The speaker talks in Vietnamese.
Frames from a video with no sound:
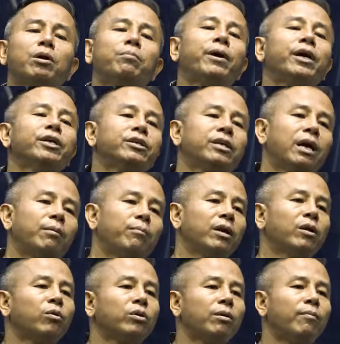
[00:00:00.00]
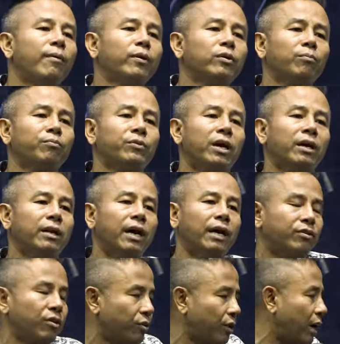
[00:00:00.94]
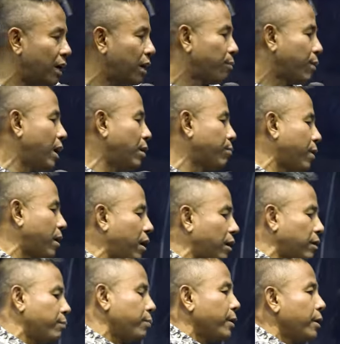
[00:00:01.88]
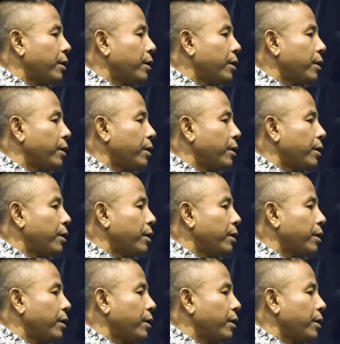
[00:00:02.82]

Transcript: một page nằm hai lúc này vốn dòng teo đại sơ sài đầm càng phong